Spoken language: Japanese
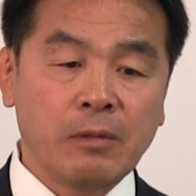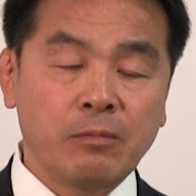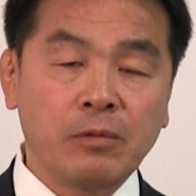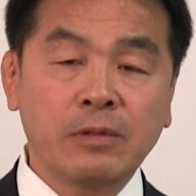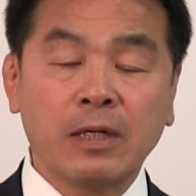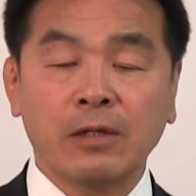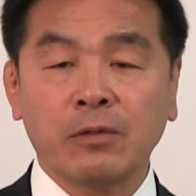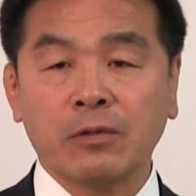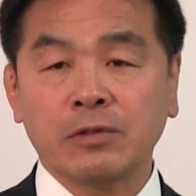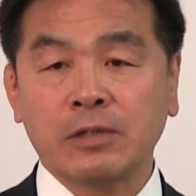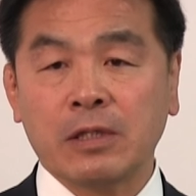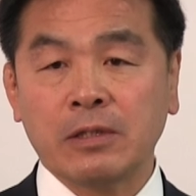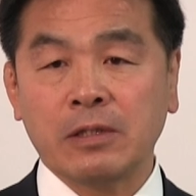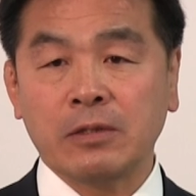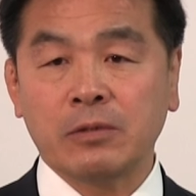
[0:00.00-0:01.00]
文化行
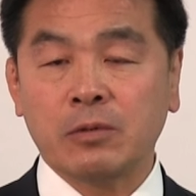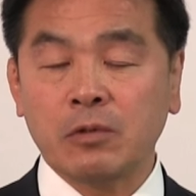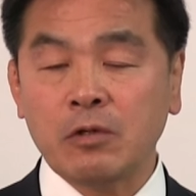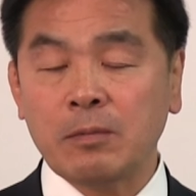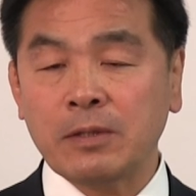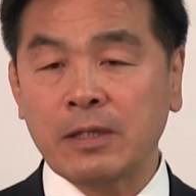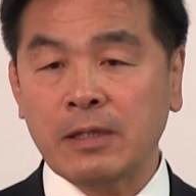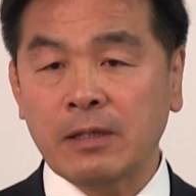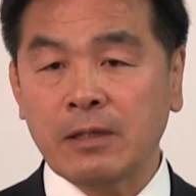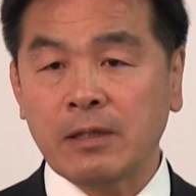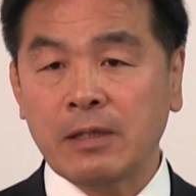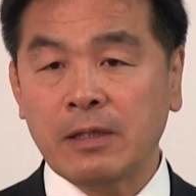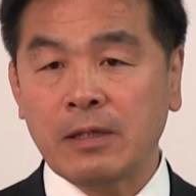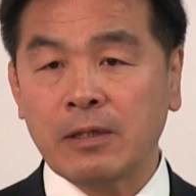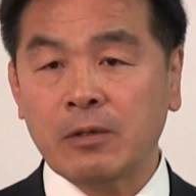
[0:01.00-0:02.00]
政にどこまで
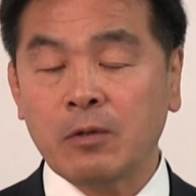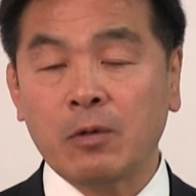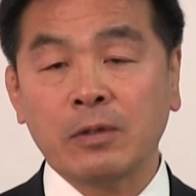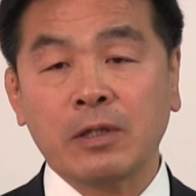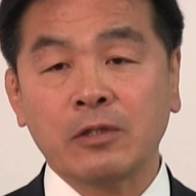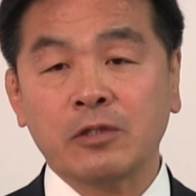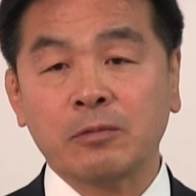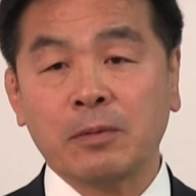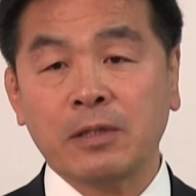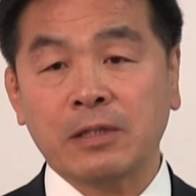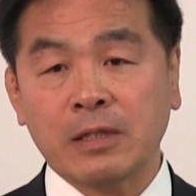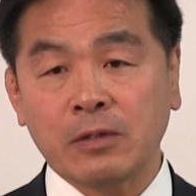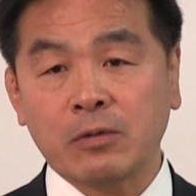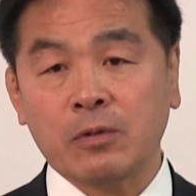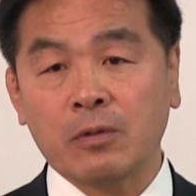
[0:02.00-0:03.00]
貢献すべ
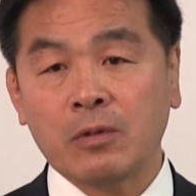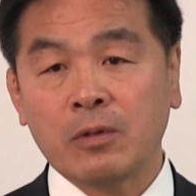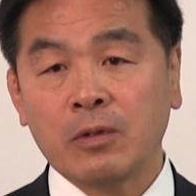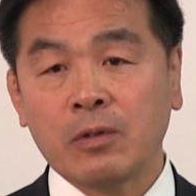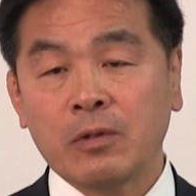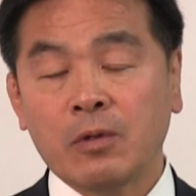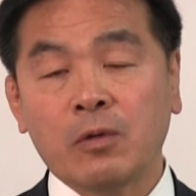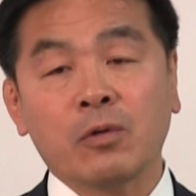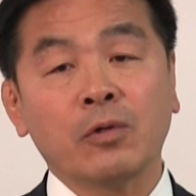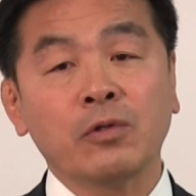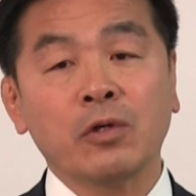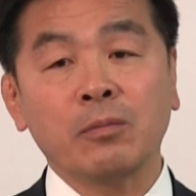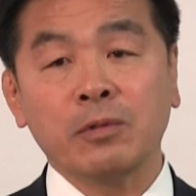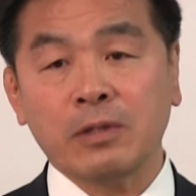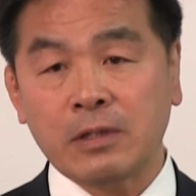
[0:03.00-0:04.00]
きかと
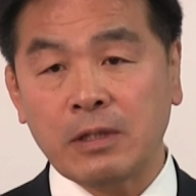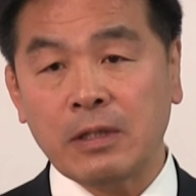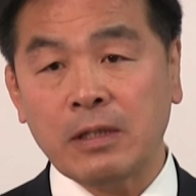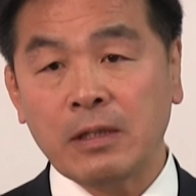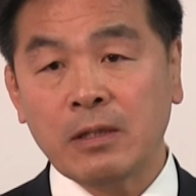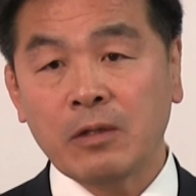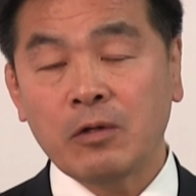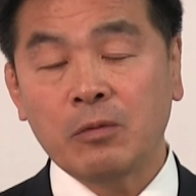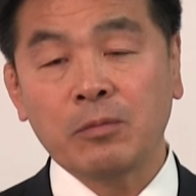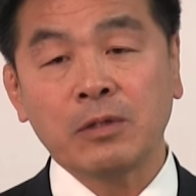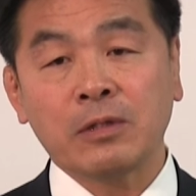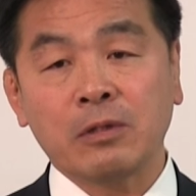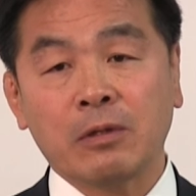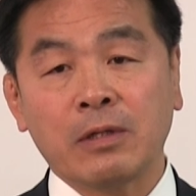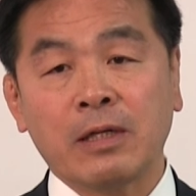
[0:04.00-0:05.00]
誇りを持って
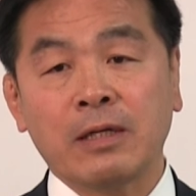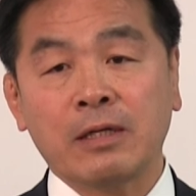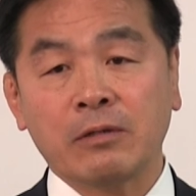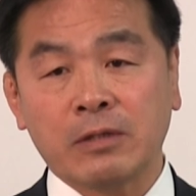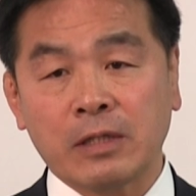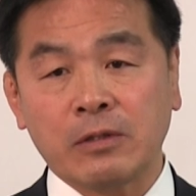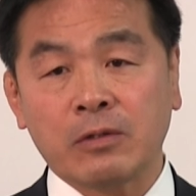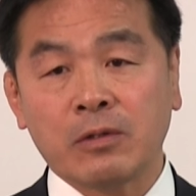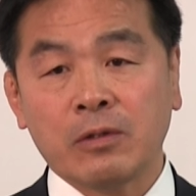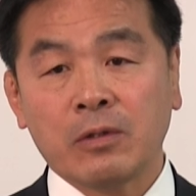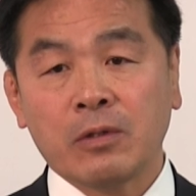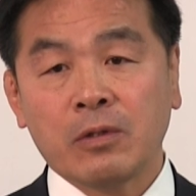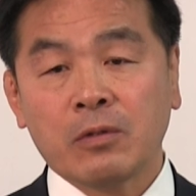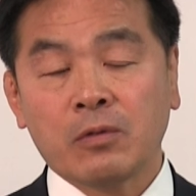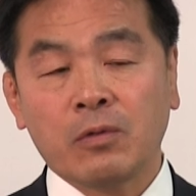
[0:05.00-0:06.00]
思っておられるか、
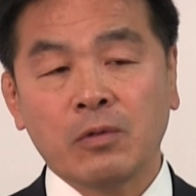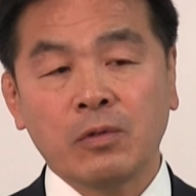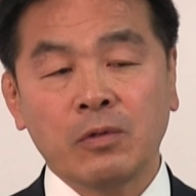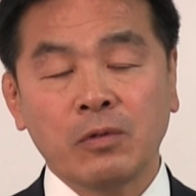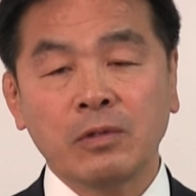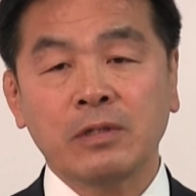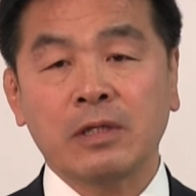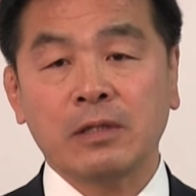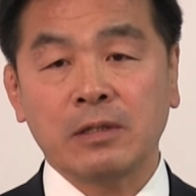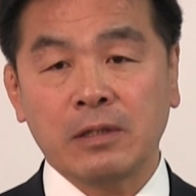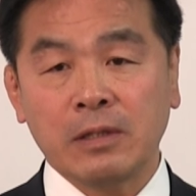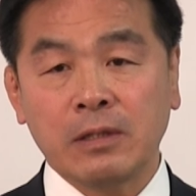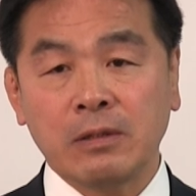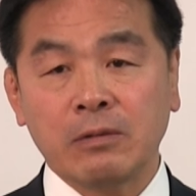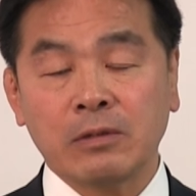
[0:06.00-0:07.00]
こういう論
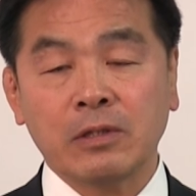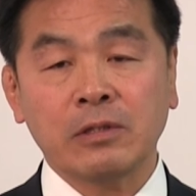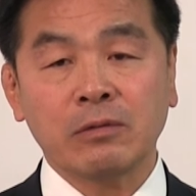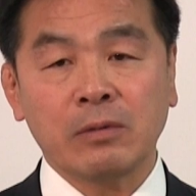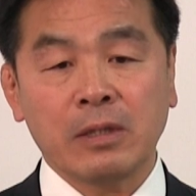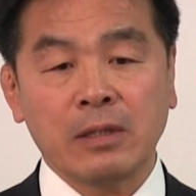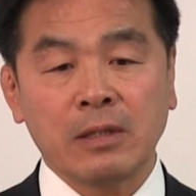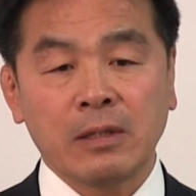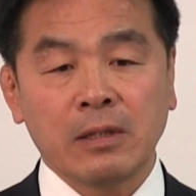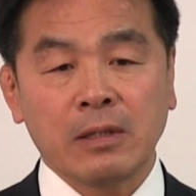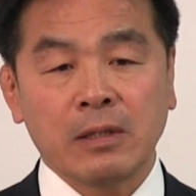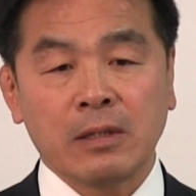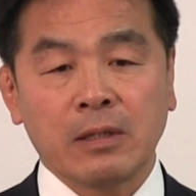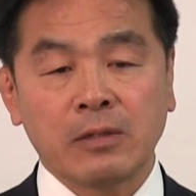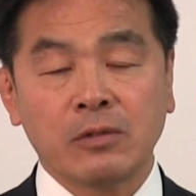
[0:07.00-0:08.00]
点で私は
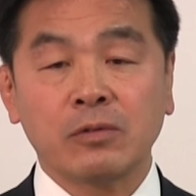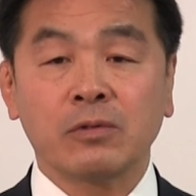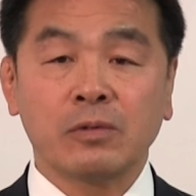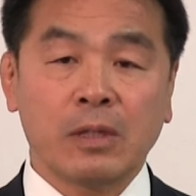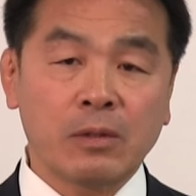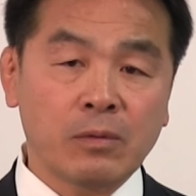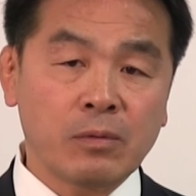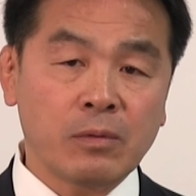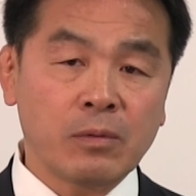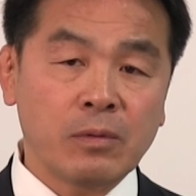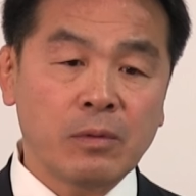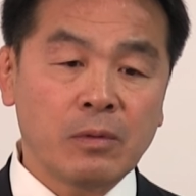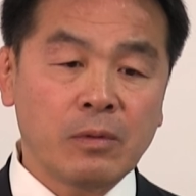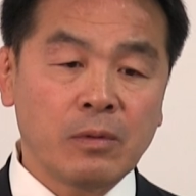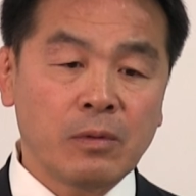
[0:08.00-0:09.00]
ずっと
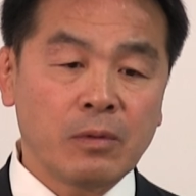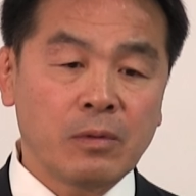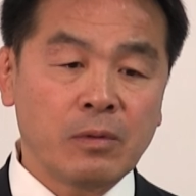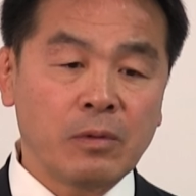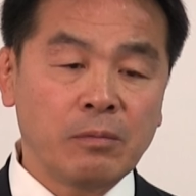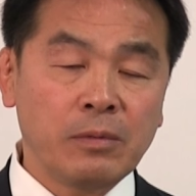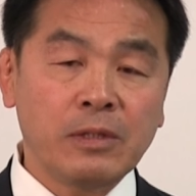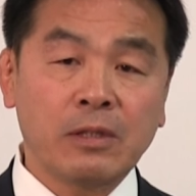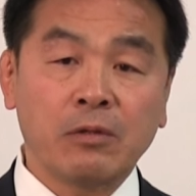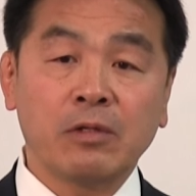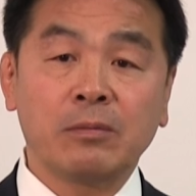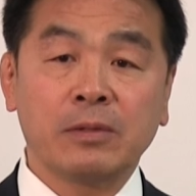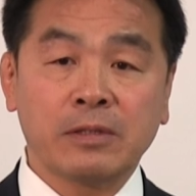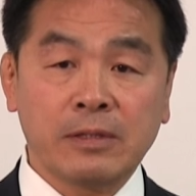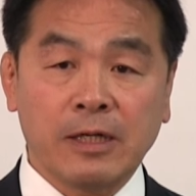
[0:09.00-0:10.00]
見てお
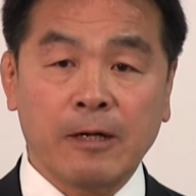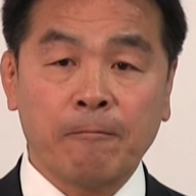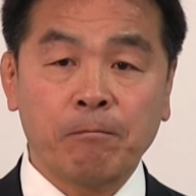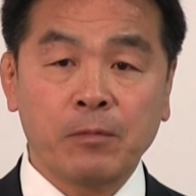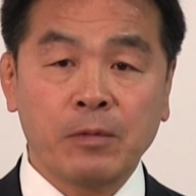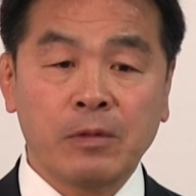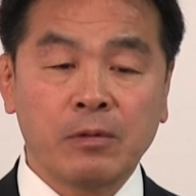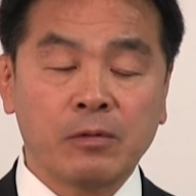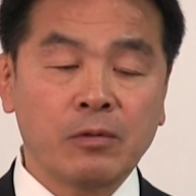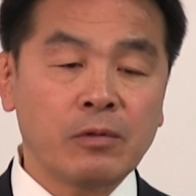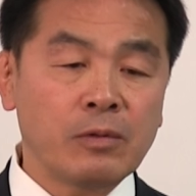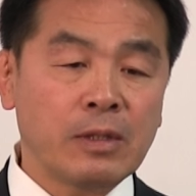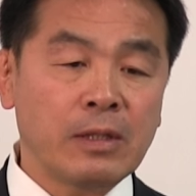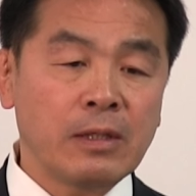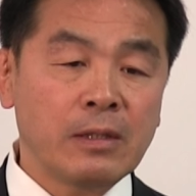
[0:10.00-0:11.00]
りました。と
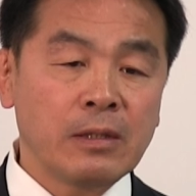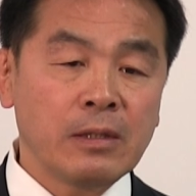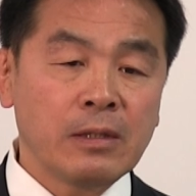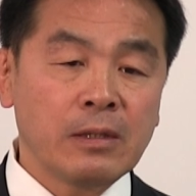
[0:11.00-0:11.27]
いうのは